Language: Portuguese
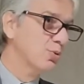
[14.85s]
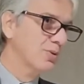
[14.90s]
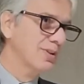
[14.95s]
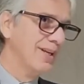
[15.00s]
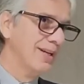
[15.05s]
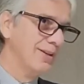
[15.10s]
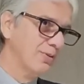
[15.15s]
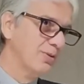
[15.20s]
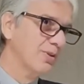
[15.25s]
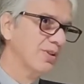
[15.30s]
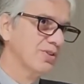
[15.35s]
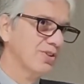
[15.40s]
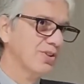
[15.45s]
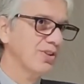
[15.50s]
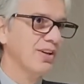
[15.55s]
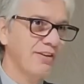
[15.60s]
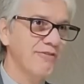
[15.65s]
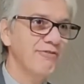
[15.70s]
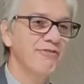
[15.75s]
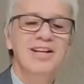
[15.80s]
né, o que se
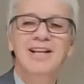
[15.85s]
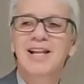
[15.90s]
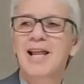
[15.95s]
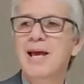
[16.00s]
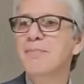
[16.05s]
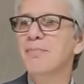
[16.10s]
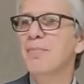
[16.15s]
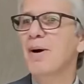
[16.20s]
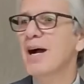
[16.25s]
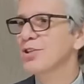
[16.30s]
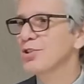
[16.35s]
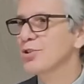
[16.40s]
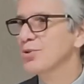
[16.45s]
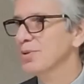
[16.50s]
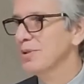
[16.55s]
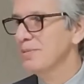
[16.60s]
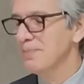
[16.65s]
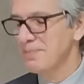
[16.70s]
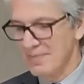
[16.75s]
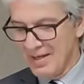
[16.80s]
revê lá embaixo,
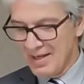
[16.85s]
né?